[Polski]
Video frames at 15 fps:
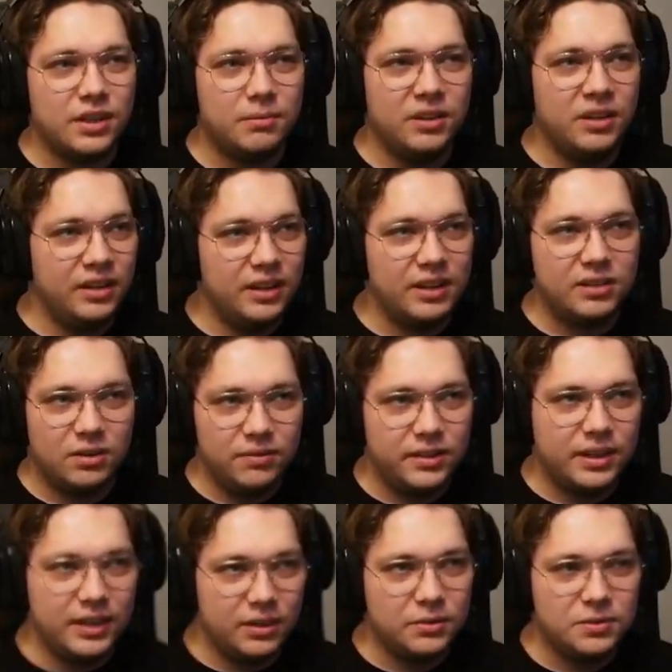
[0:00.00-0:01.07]
jakby
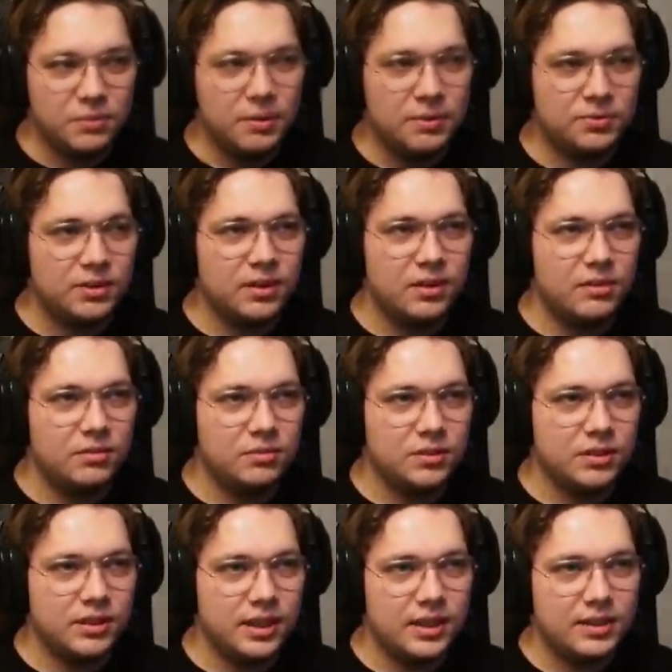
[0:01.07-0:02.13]
jakkolwiek ja rozumiem, że
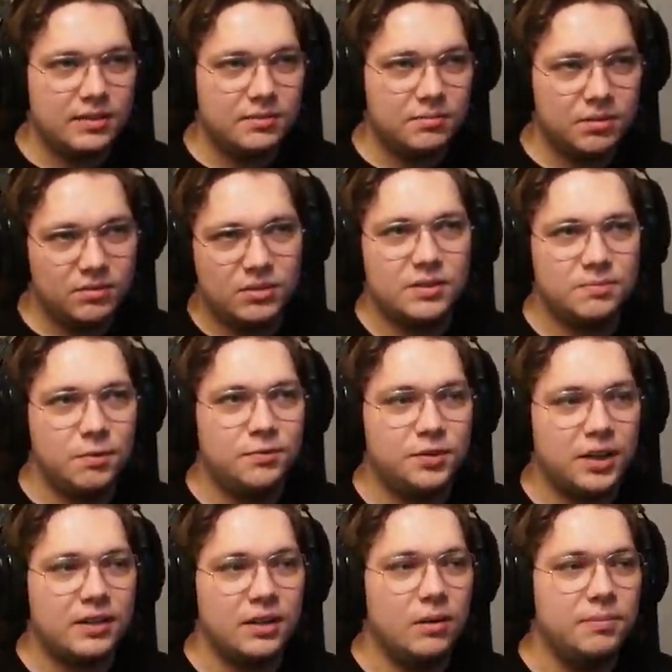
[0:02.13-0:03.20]
ludzie tak, bo to jest
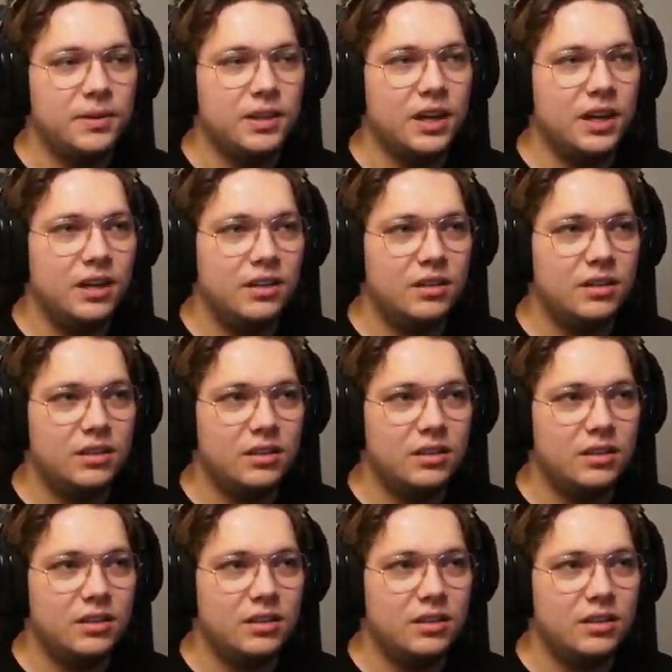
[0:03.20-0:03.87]
powszechna opinia, e,